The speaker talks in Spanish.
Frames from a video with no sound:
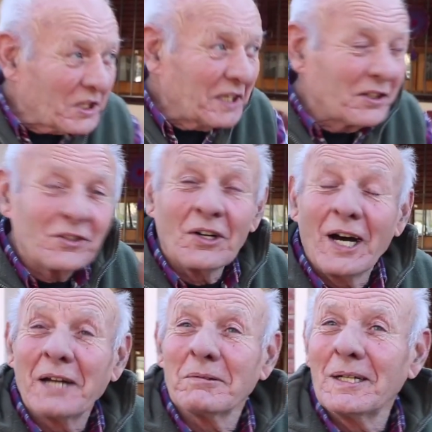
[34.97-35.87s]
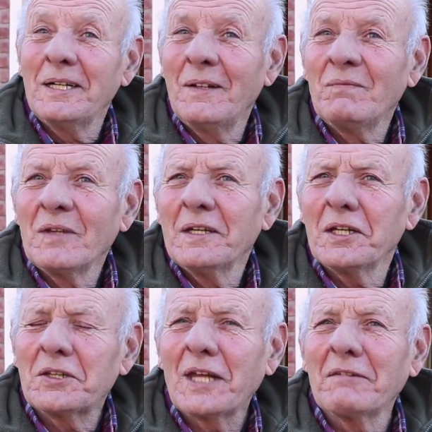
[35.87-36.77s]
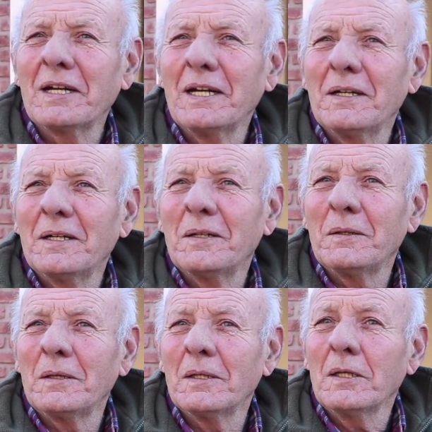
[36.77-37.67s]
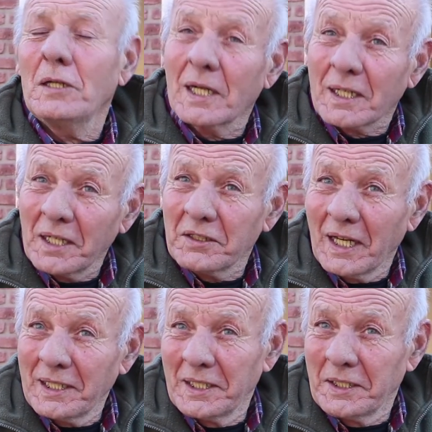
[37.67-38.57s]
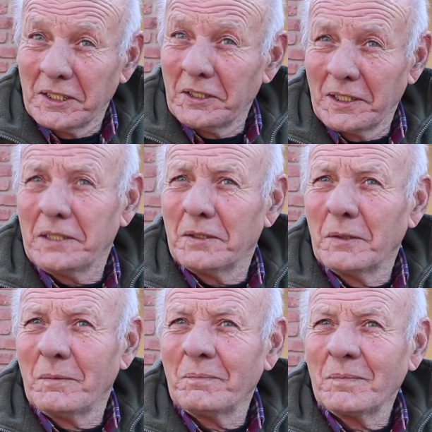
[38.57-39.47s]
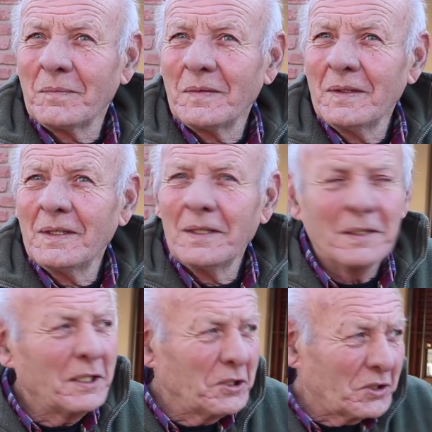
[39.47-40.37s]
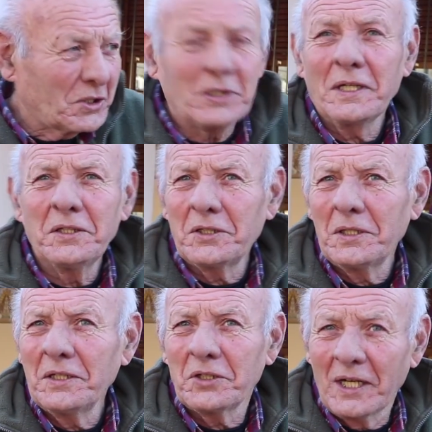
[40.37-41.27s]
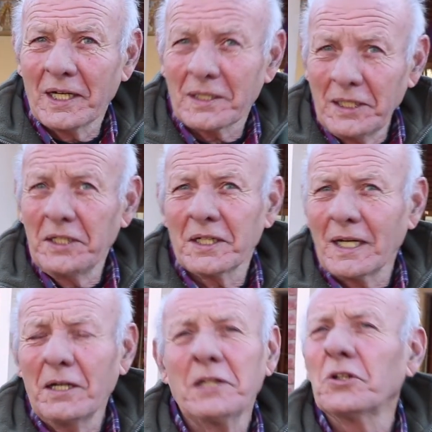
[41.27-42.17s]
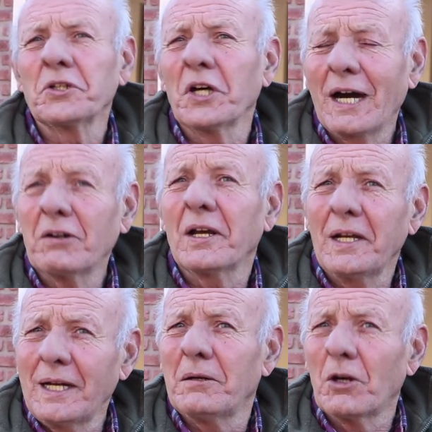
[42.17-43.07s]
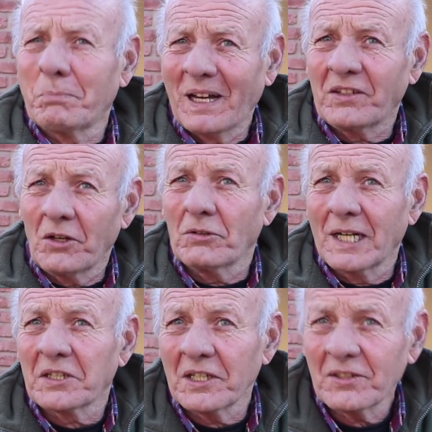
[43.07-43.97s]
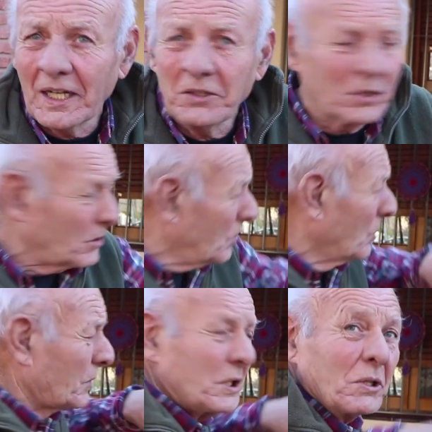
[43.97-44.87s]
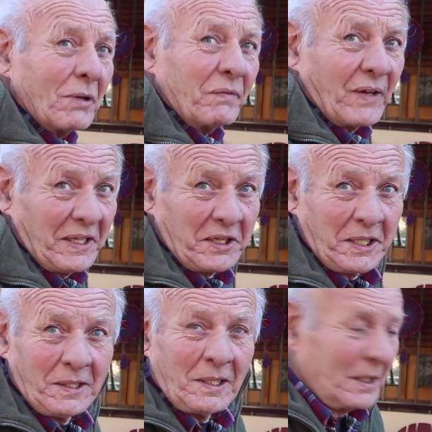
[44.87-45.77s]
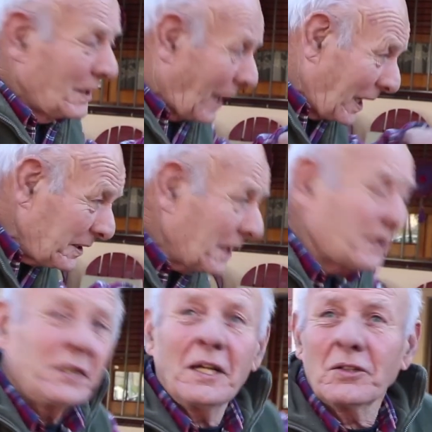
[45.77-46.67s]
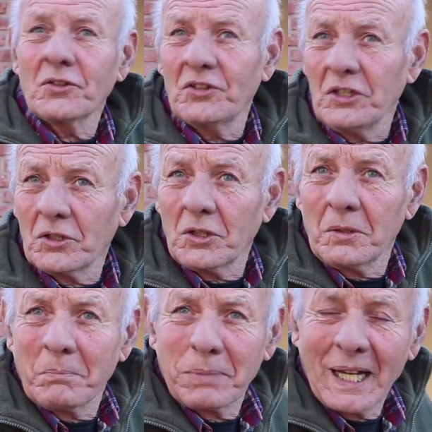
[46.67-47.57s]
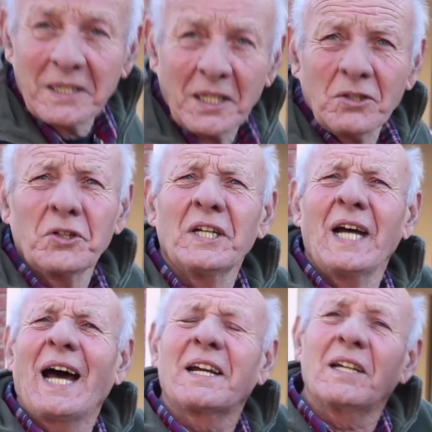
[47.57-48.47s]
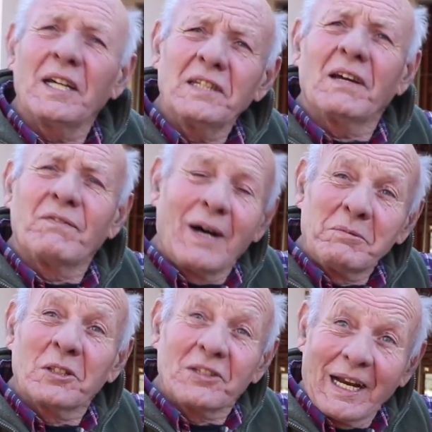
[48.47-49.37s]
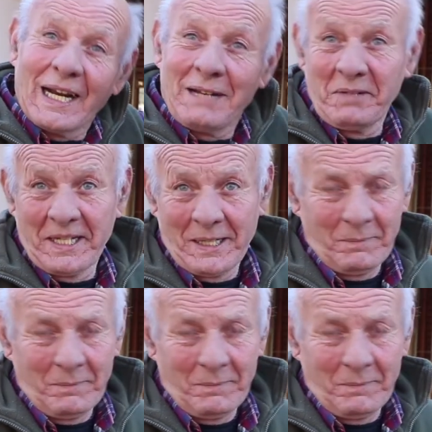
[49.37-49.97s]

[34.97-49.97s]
están esos árboles. De la calle Alem. En la calle Alem. Entre la clínica Conde. entre la clínica, en donde ahora en los paseos los artesanos, justito al frente. Ahí han quedado cinco plátanos de aquella famosa alameda.